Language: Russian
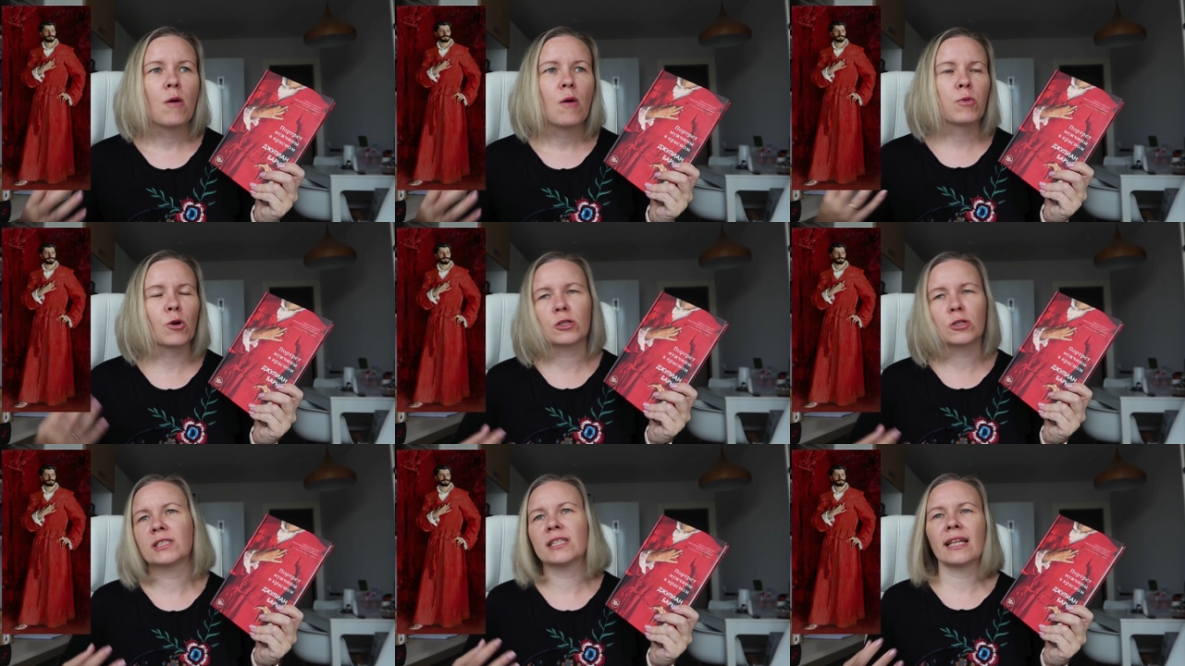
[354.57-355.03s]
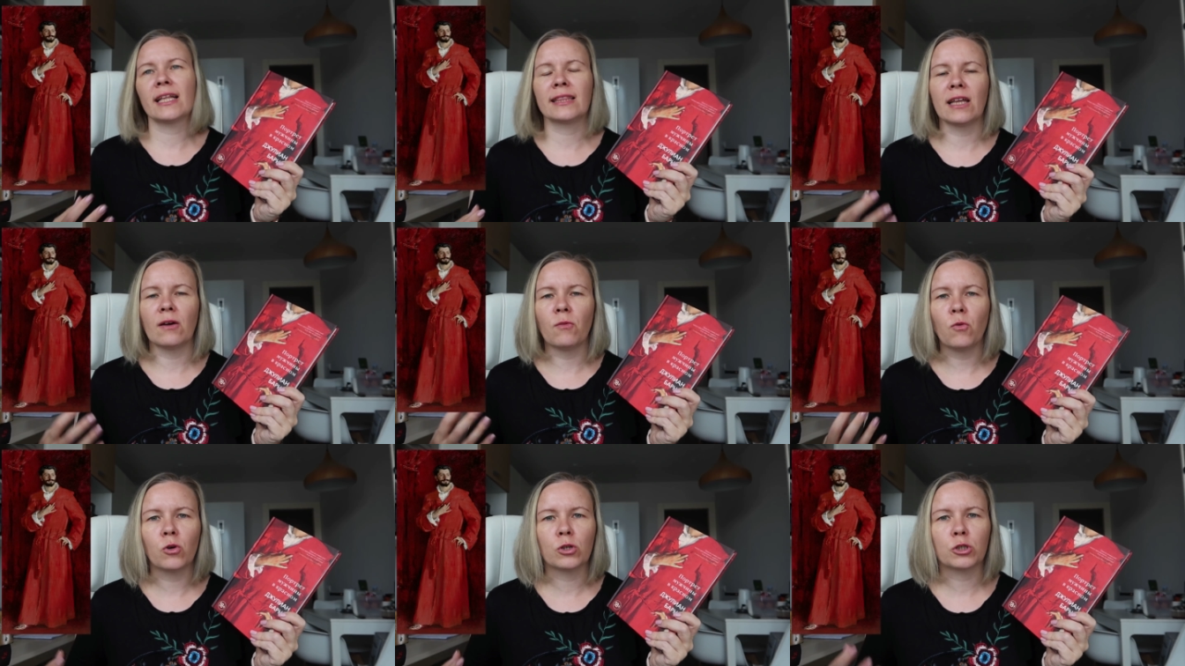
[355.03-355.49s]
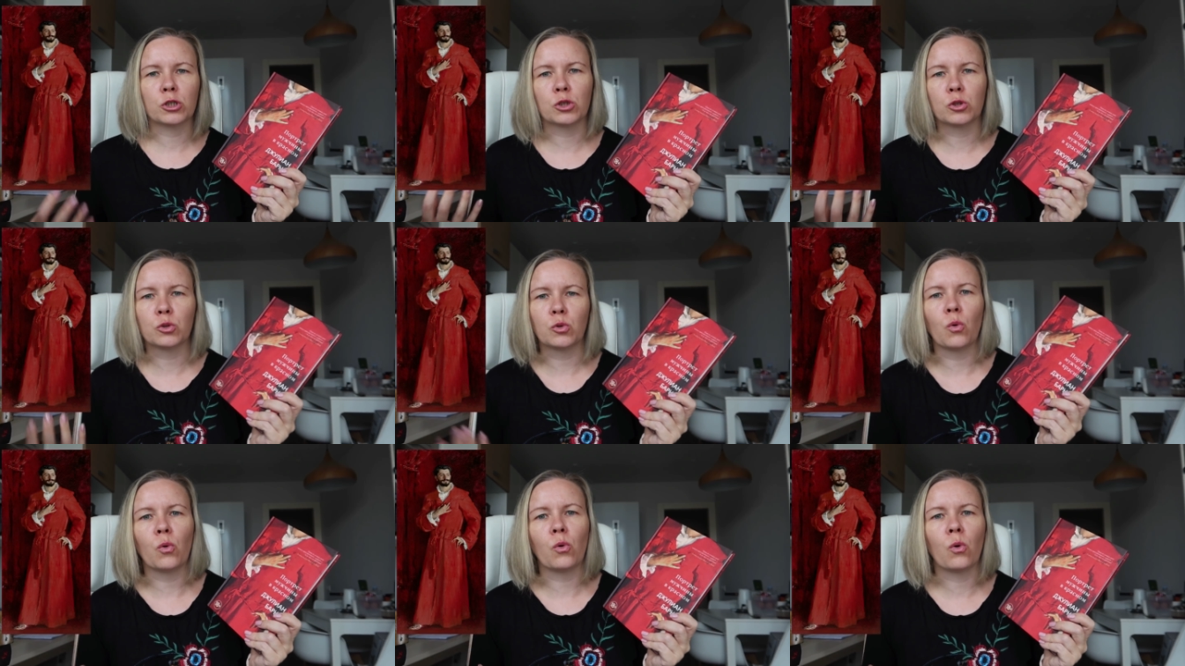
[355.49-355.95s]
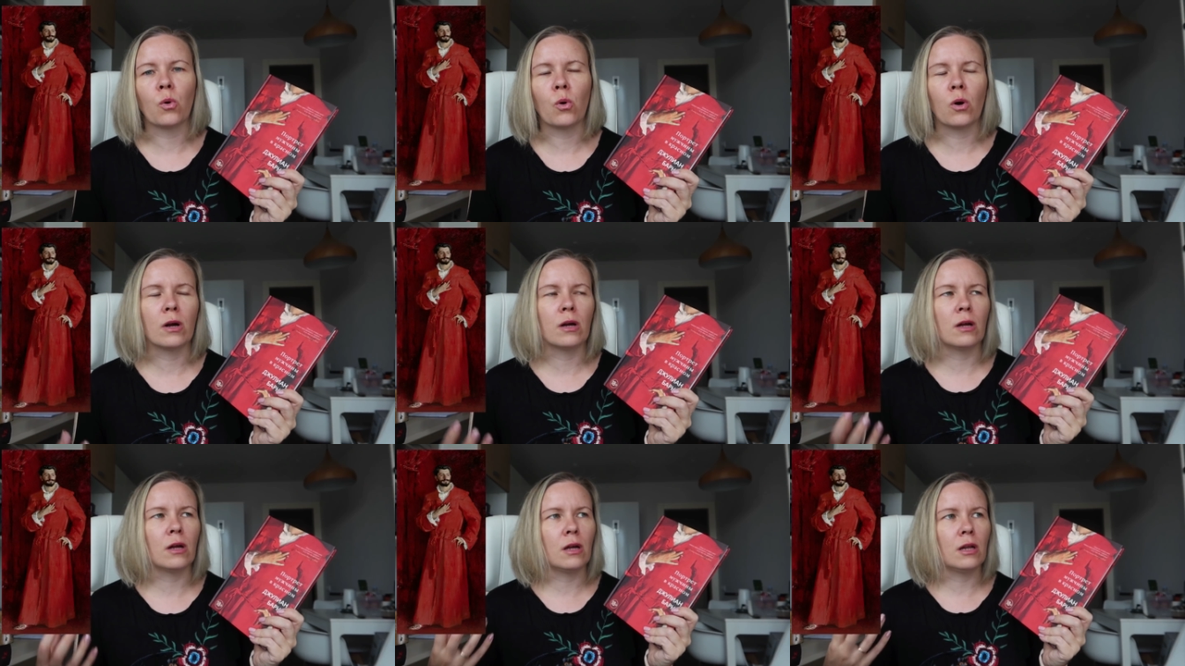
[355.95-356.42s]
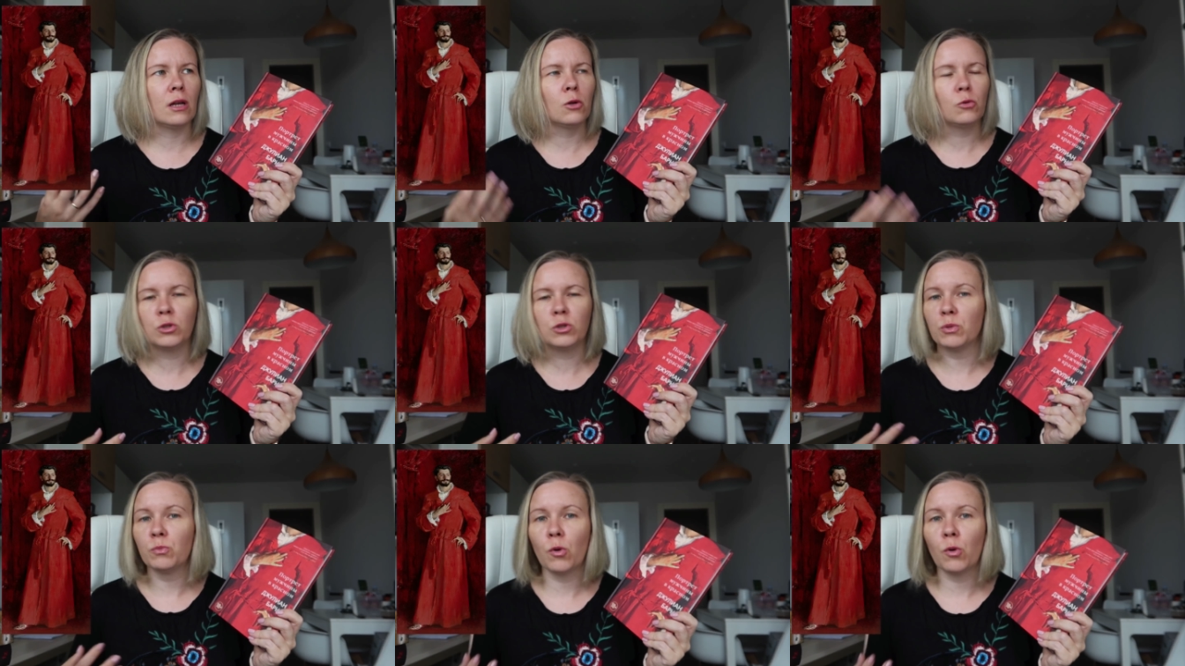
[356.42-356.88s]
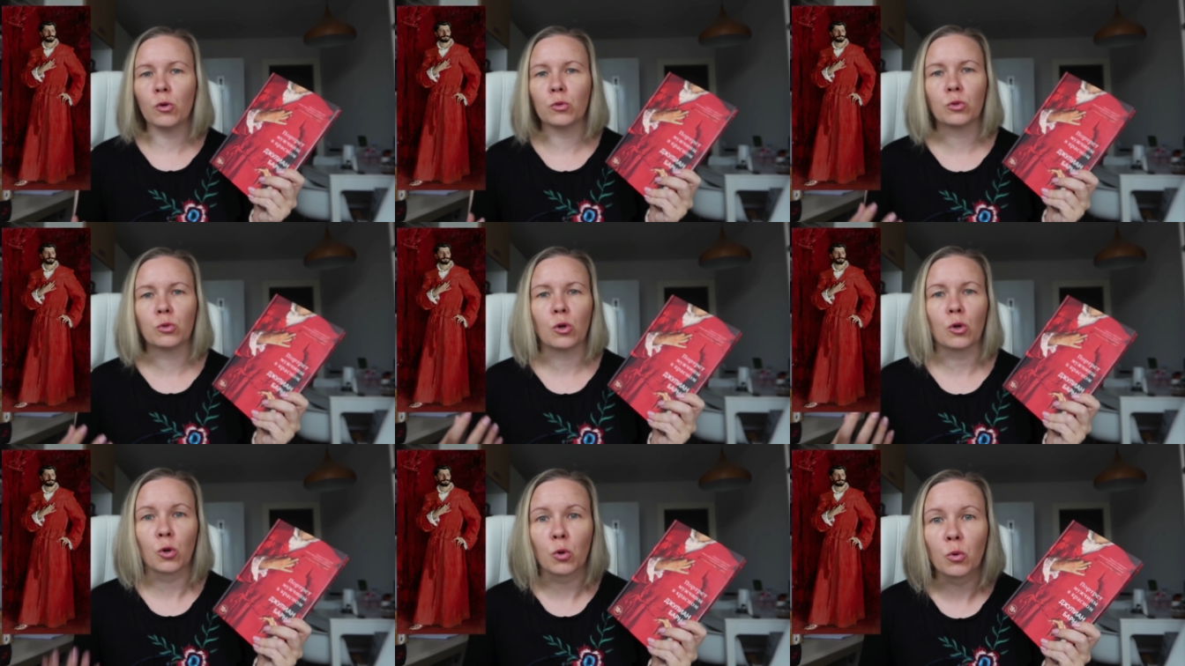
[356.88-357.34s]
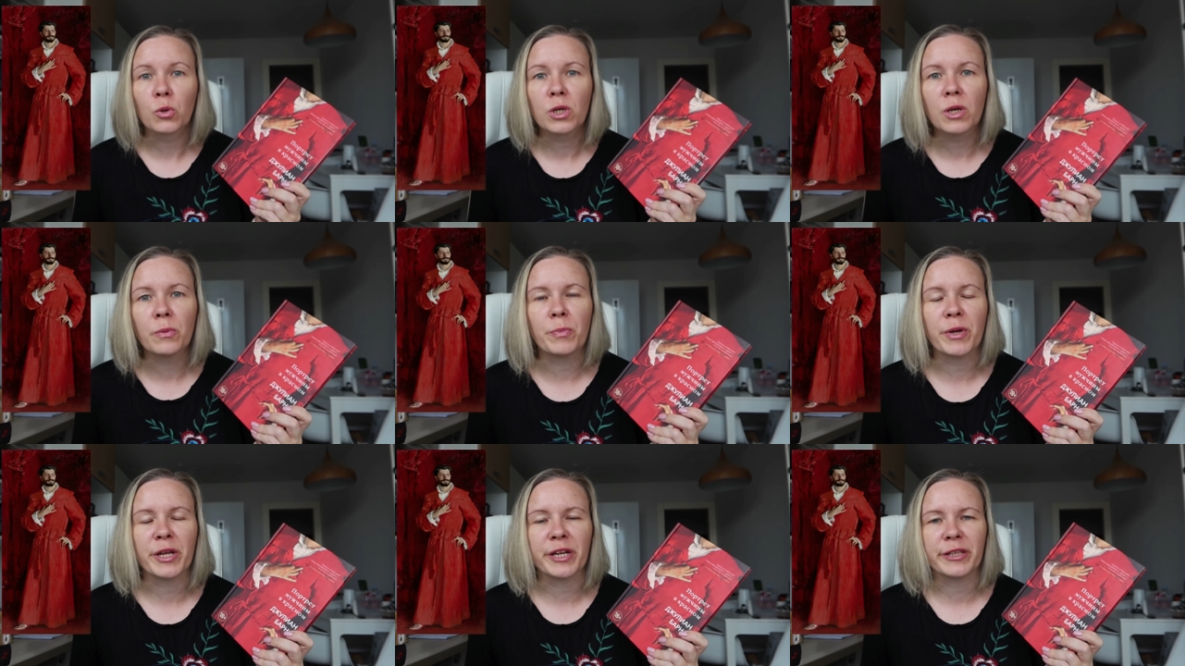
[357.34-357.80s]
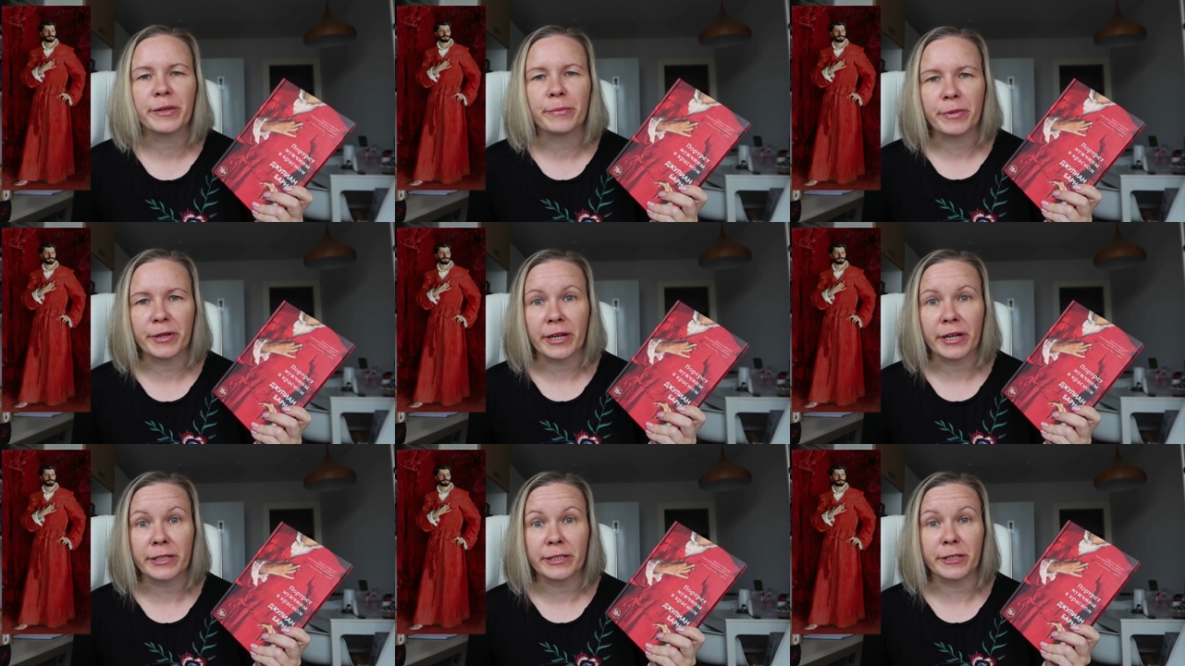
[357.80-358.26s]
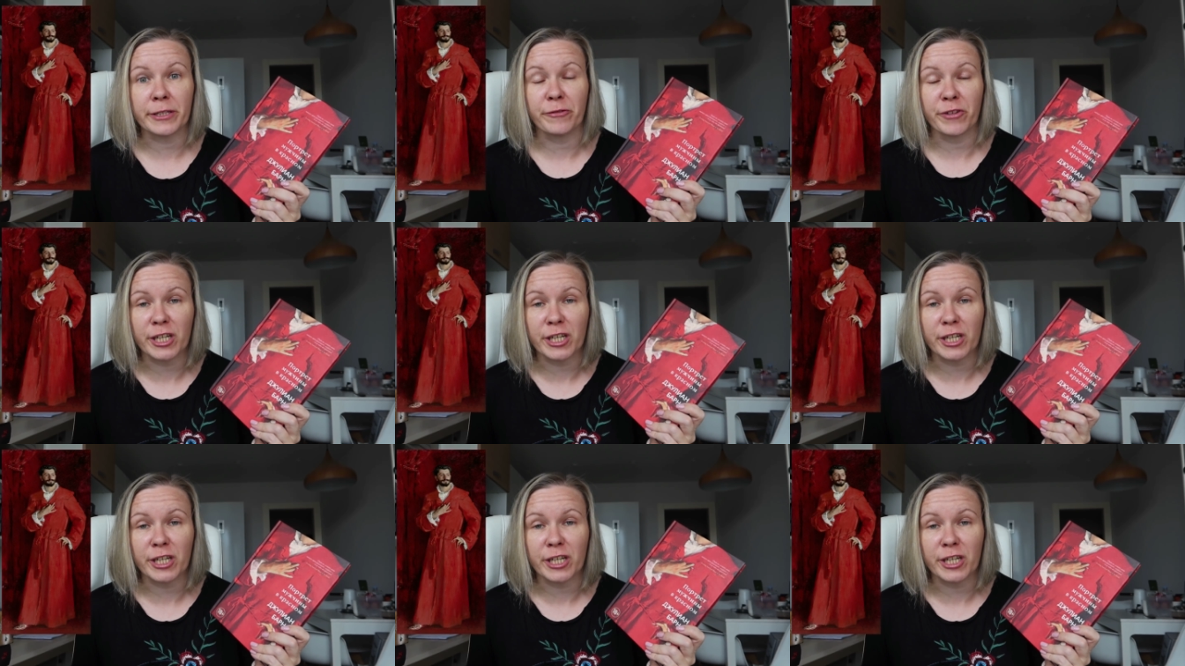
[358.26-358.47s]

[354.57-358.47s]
просто от того, что э, люди моют руки перед операцией,